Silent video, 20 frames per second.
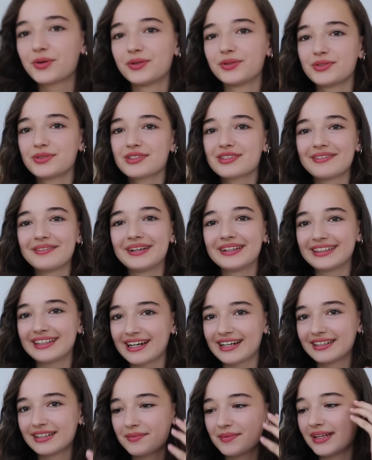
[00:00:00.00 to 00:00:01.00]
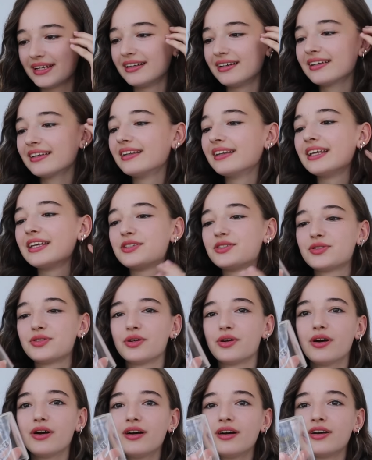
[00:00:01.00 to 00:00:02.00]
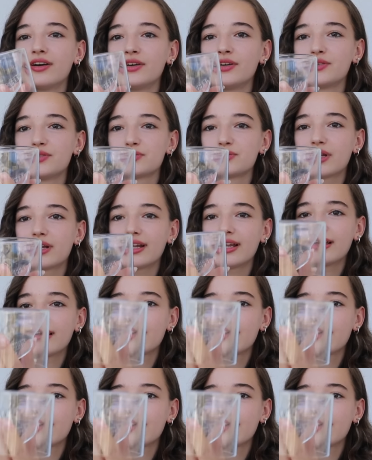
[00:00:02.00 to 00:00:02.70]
koyduğunuz zaman daha da belirginleşiyor. Şuradan